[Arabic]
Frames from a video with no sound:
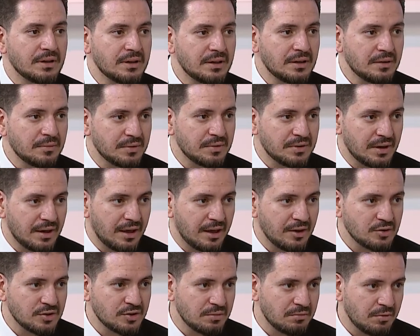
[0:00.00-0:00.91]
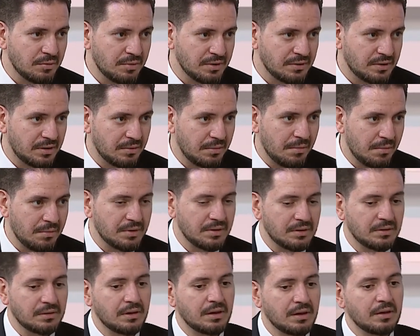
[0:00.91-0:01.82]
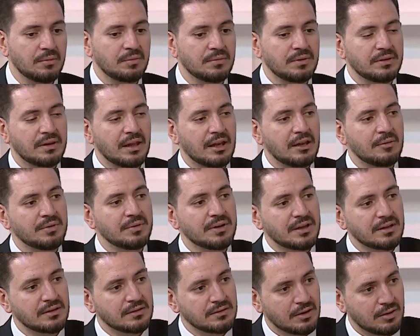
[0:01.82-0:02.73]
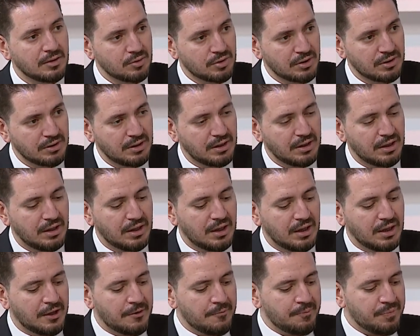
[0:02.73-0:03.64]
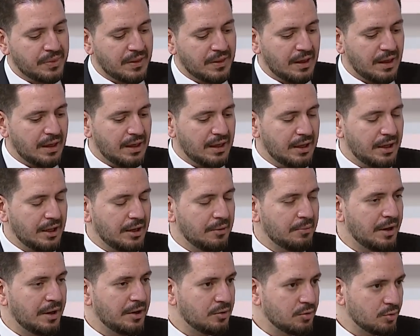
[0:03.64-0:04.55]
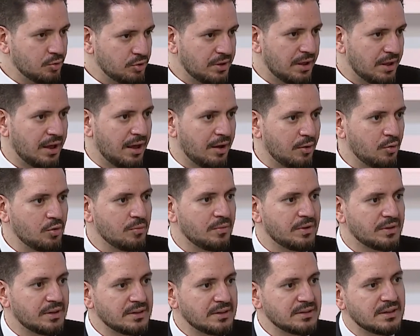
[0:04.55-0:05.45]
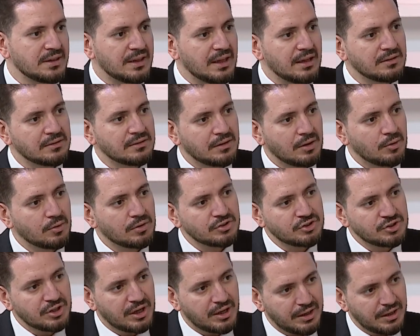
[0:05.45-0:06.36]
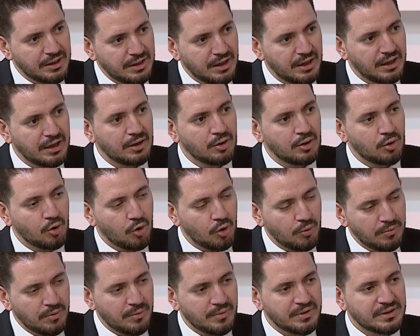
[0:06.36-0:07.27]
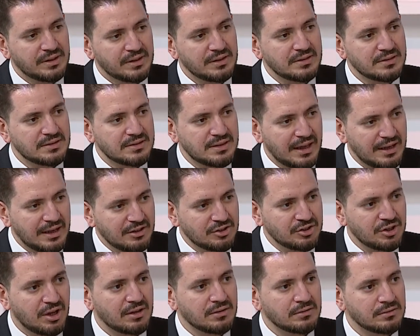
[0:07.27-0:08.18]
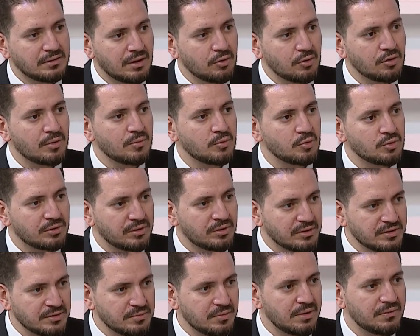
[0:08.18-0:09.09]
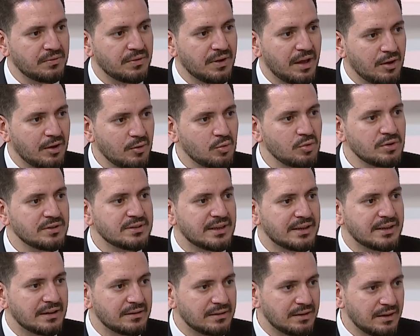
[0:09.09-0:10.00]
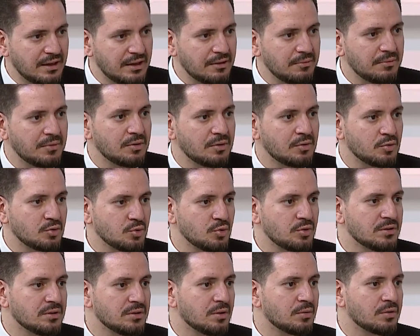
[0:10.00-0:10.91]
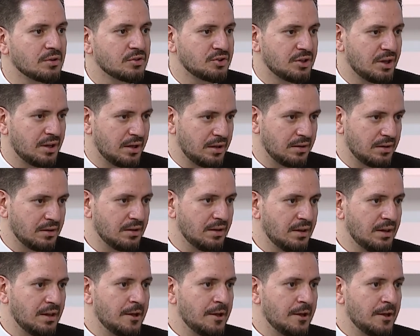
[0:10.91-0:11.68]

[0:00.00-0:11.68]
بالايه بتكيس المبيض تماما طيب تلبيخ الدوره البنوته اول ما تنزل لها الدوره الشهريه الام ما تنسالش عن دوره منتظمه في اول سنتين من نزول الدوره الشهريه